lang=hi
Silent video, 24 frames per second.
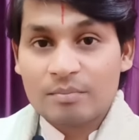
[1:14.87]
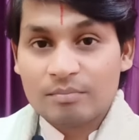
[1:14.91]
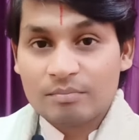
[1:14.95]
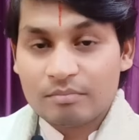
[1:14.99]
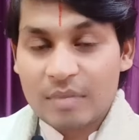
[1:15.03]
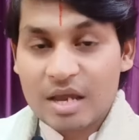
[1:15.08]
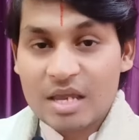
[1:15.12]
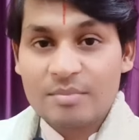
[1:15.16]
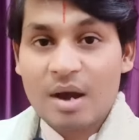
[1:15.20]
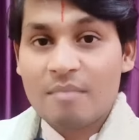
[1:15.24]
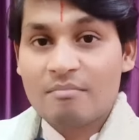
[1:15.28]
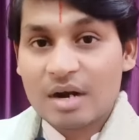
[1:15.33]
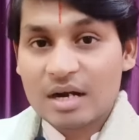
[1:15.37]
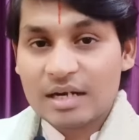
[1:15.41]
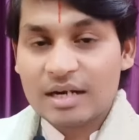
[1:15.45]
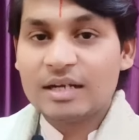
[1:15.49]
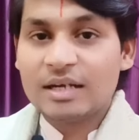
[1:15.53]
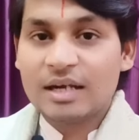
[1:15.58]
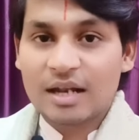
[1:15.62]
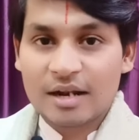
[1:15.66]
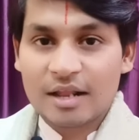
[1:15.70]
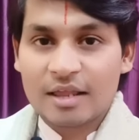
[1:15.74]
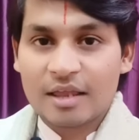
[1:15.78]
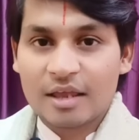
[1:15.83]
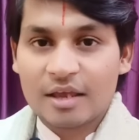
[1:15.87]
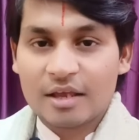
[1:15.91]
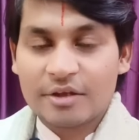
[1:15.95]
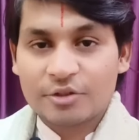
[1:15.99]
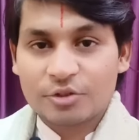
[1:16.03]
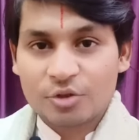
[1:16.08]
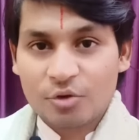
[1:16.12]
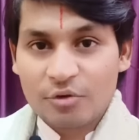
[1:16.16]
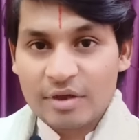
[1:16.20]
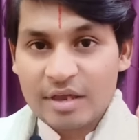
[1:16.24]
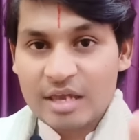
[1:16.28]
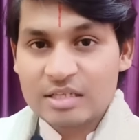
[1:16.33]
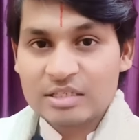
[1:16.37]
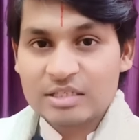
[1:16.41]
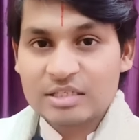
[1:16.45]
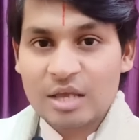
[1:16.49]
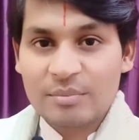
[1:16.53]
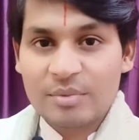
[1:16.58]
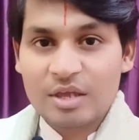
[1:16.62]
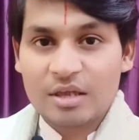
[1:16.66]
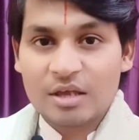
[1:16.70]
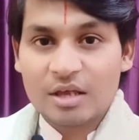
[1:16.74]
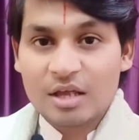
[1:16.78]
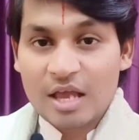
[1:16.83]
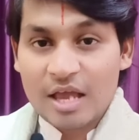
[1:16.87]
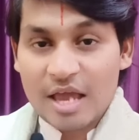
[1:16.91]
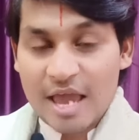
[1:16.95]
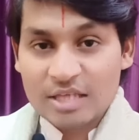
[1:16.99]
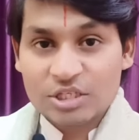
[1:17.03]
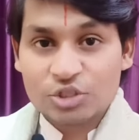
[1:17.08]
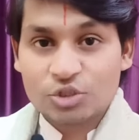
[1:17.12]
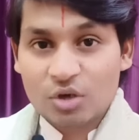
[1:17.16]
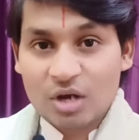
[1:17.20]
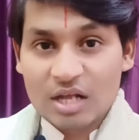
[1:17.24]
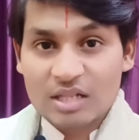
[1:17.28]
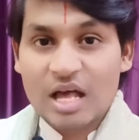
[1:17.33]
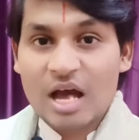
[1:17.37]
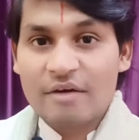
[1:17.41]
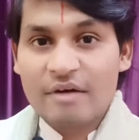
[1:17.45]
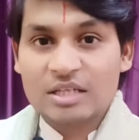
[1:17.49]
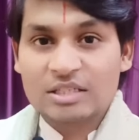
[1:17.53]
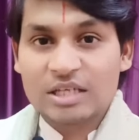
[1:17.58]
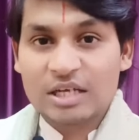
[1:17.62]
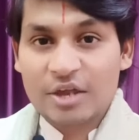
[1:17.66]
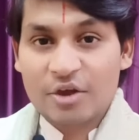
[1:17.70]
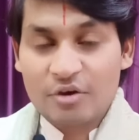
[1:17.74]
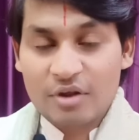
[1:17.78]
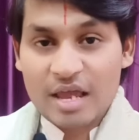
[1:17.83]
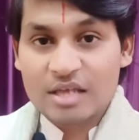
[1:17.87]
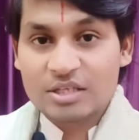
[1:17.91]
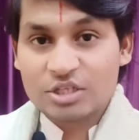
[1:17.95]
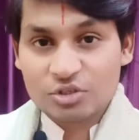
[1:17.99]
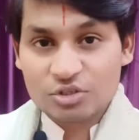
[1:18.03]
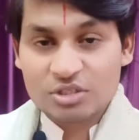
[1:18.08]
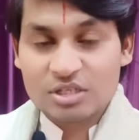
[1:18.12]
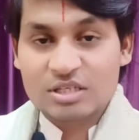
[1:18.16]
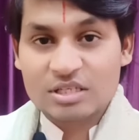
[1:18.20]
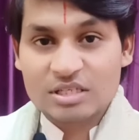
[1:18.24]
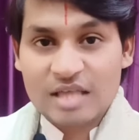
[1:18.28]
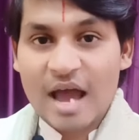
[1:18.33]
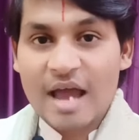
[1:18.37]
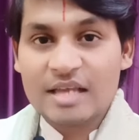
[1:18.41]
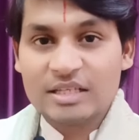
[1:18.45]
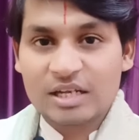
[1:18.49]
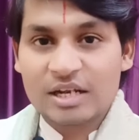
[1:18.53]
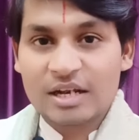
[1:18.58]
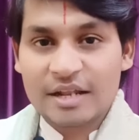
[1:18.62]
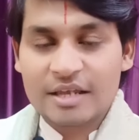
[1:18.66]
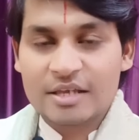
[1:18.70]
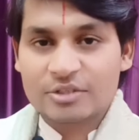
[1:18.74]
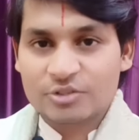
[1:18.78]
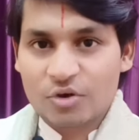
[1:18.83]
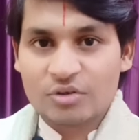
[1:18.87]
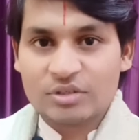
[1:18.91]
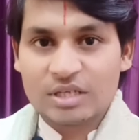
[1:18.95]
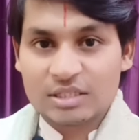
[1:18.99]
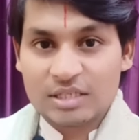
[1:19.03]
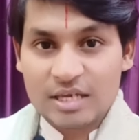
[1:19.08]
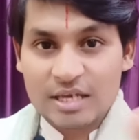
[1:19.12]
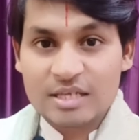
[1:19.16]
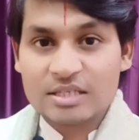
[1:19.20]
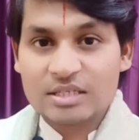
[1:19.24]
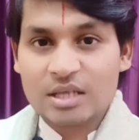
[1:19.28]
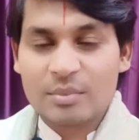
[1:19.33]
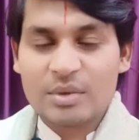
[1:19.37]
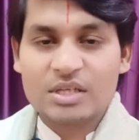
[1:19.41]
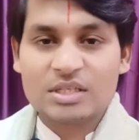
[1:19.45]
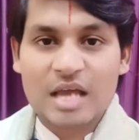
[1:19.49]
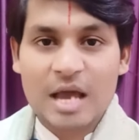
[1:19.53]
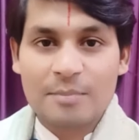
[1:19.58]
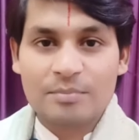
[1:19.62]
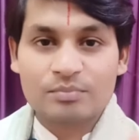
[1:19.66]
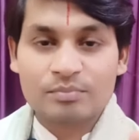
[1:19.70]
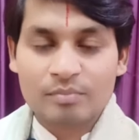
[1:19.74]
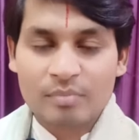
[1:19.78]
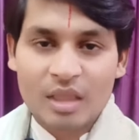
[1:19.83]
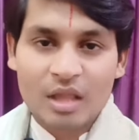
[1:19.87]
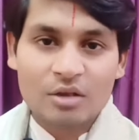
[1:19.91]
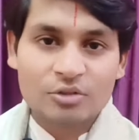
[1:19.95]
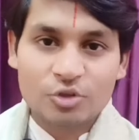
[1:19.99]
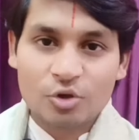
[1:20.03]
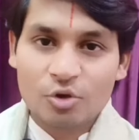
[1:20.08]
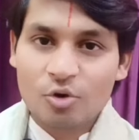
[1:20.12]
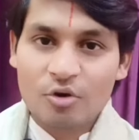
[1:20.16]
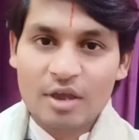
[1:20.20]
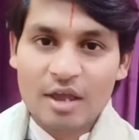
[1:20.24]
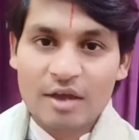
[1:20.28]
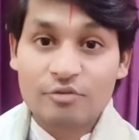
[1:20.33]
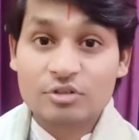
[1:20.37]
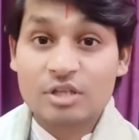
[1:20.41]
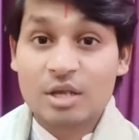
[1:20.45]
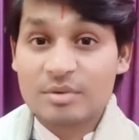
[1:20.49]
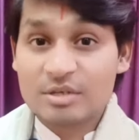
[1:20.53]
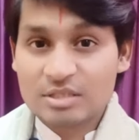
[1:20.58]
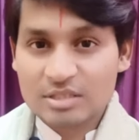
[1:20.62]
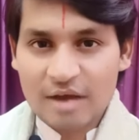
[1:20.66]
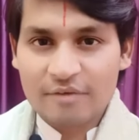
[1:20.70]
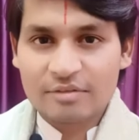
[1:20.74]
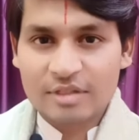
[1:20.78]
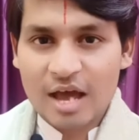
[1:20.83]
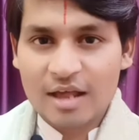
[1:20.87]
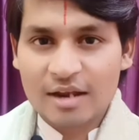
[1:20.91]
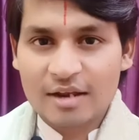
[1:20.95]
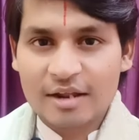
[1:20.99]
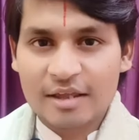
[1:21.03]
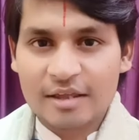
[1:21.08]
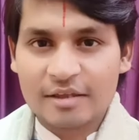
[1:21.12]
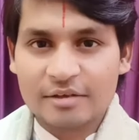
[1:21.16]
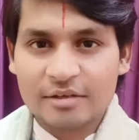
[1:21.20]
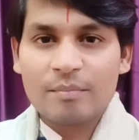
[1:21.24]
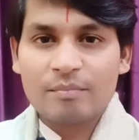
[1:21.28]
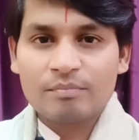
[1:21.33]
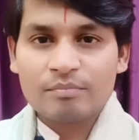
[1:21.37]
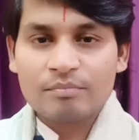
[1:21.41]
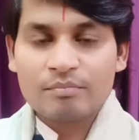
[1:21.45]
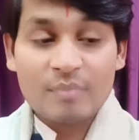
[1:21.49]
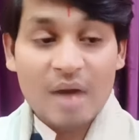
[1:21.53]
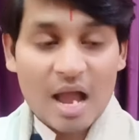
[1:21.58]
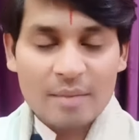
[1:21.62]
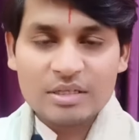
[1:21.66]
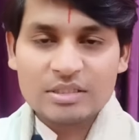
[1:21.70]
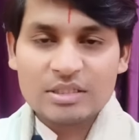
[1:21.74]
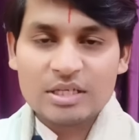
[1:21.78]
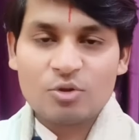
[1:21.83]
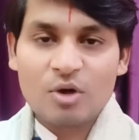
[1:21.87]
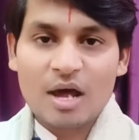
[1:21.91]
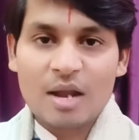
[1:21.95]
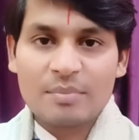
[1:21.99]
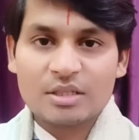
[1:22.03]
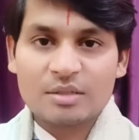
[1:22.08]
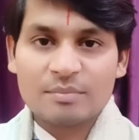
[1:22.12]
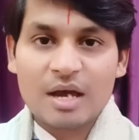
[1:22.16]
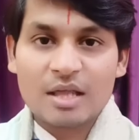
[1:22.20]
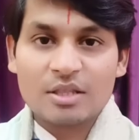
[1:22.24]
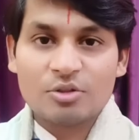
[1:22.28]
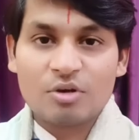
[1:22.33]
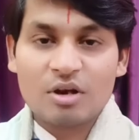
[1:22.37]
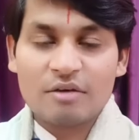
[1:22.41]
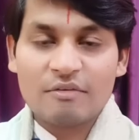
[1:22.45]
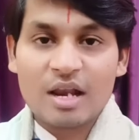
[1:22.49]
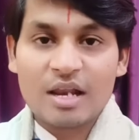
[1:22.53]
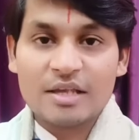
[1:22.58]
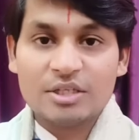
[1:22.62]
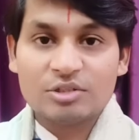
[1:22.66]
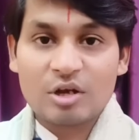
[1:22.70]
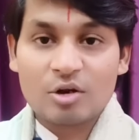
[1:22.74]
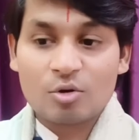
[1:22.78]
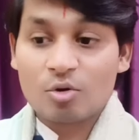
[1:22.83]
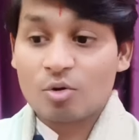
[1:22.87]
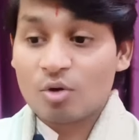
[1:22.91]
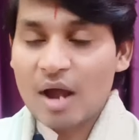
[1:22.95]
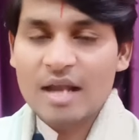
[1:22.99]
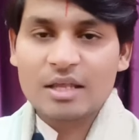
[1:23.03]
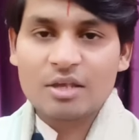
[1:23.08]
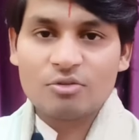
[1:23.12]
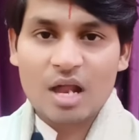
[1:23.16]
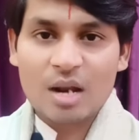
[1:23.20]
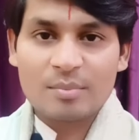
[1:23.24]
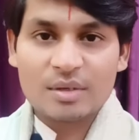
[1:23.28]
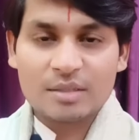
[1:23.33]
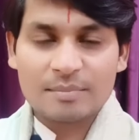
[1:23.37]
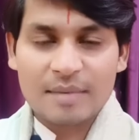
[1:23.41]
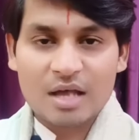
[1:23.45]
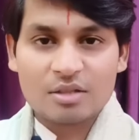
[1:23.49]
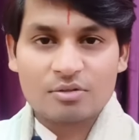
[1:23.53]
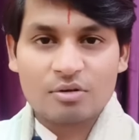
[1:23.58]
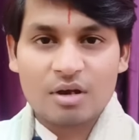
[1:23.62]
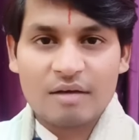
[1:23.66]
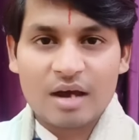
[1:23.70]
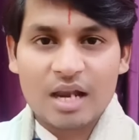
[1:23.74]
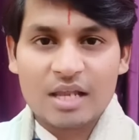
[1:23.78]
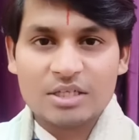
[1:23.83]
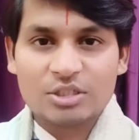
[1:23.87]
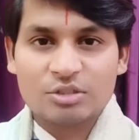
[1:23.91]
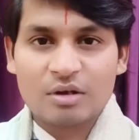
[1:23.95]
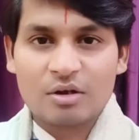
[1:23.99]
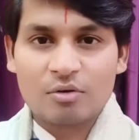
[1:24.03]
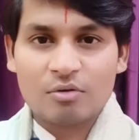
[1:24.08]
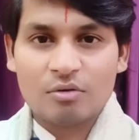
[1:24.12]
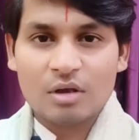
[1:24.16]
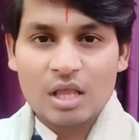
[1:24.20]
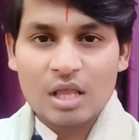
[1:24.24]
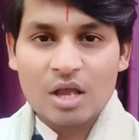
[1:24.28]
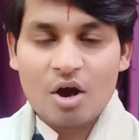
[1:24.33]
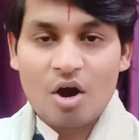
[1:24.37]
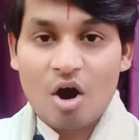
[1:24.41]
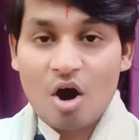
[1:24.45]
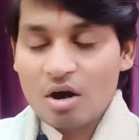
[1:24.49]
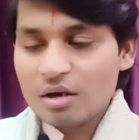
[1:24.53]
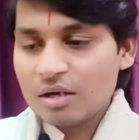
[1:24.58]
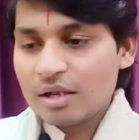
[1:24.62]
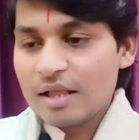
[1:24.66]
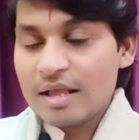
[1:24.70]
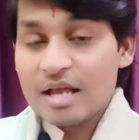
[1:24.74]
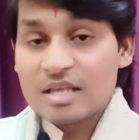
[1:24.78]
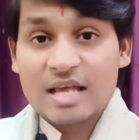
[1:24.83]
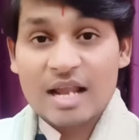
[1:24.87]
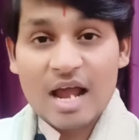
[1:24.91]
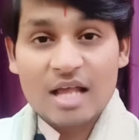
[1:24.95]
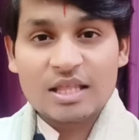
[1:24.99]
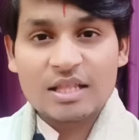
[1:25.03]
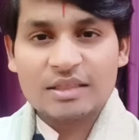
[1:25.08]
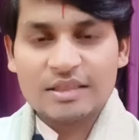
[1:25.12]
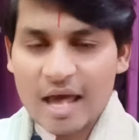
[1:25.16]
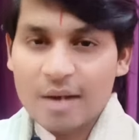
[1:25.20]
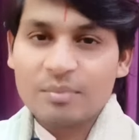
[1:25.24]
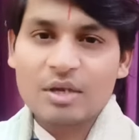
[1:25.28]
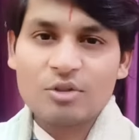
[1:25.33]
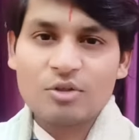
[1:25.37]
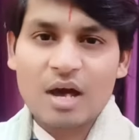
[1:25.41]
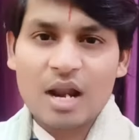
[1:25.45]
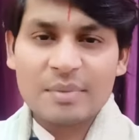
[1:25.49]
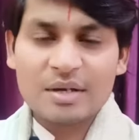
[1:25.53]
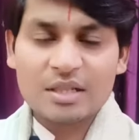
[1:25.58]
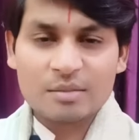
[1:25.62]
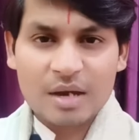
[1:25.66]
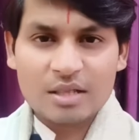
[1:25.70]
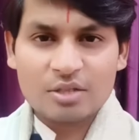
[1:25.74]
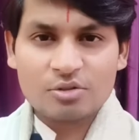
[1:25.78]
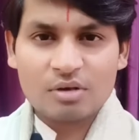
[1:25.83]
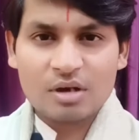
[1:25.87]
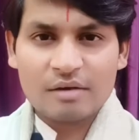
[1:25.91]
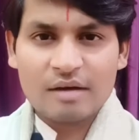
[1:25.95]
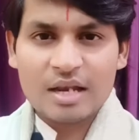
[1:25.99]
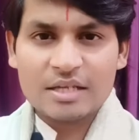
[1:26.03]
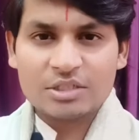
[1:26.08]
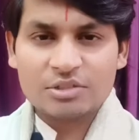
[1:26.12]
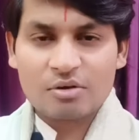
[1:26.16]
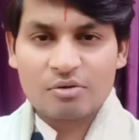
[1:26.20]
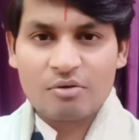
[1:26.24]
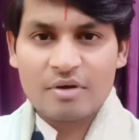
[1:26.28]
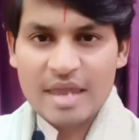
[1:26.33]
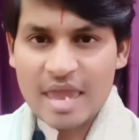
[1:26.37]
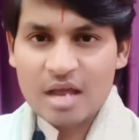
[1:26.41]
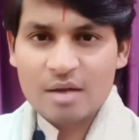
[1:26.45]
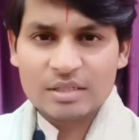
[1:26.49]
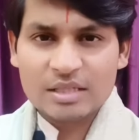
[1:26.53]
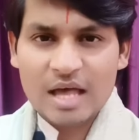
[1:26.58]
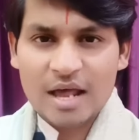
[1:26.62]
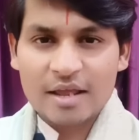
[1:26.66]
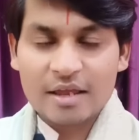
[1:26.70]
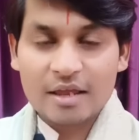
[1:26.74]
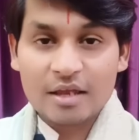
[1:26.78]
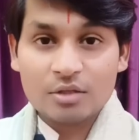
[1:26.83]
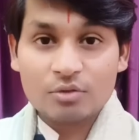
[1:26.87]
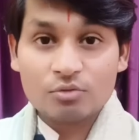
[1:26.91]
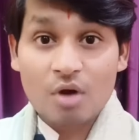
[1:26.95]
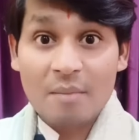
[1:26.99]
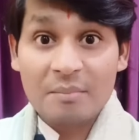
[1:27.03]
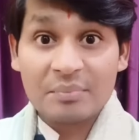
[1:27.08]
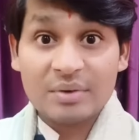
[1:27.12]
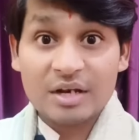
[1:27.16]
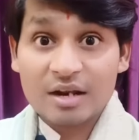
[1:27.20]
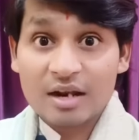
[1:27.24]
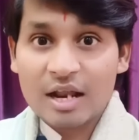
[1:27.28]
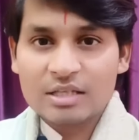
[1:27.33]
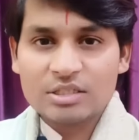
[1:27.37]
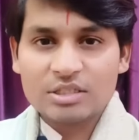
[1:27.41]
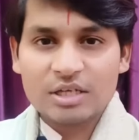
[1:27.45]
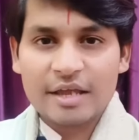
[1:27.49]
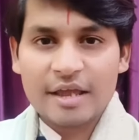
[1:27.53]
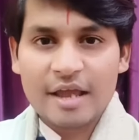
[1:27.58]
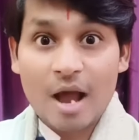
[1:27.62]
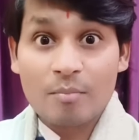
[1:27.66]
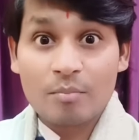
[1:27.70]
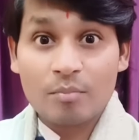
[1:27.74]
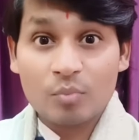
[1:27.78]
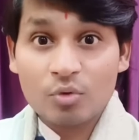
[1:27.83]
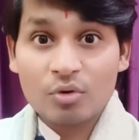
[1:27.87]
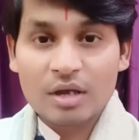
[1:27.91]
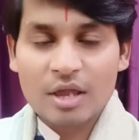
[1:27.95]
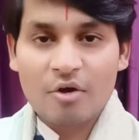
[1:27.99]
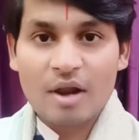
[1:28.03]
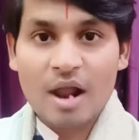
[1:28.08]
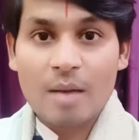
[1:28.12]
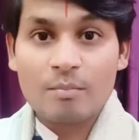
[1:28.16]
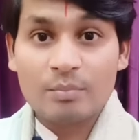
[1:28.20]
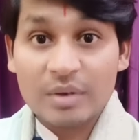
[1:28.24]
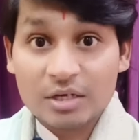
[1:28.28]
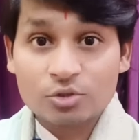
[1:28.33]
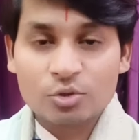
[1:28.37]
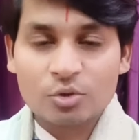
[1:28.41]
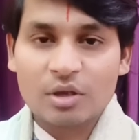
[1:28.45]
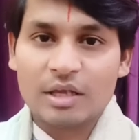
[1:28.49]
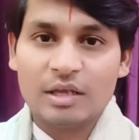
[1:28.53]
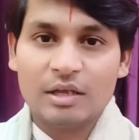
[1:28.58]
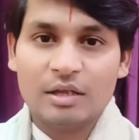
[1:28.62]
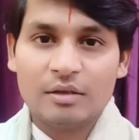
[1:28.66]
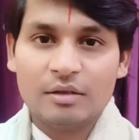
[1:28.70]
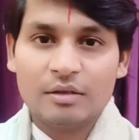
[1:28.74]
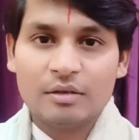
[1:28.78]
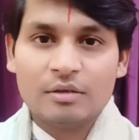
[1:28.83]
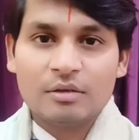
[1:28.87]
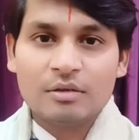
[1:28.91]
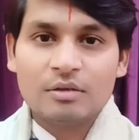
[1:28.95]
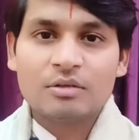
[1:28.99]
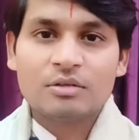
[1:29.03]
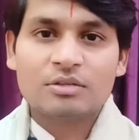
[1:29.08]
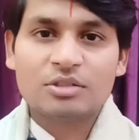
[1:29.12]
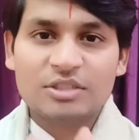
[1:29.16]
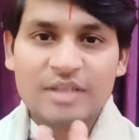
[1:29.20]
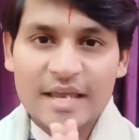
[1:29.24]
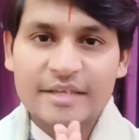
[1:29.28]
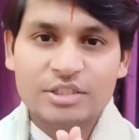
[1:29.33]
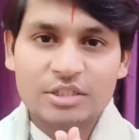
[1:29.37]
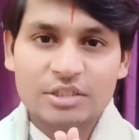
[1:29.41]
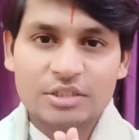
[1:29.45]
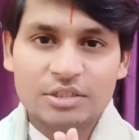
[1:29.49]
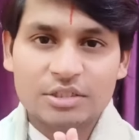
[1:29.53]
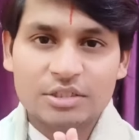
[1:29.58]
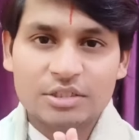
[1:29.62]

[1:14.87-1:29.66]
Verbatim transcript: महिमा मंडन कर रहे हैं तो इन सभी ऐसे जो कथावाचक हैं और ऐसी जो संस्थाएं चल रही हैं जैसी इन सभी से आप जो लोग हैं वो सभी सावधान रहे बाइबल से द्वारा प्रतिपादित होने वाले ईश्वर को कुरान के द्वारा प्रतिपादित होने वाले ईश्वर को और सनातन धर्म के द्वारा प्रतिपादित होने वाले ईश्वर को एक बता रहे हैं तो आप निर्लज हैं आप मूर्ख हैं और आप बिक चुके हैं जय श्री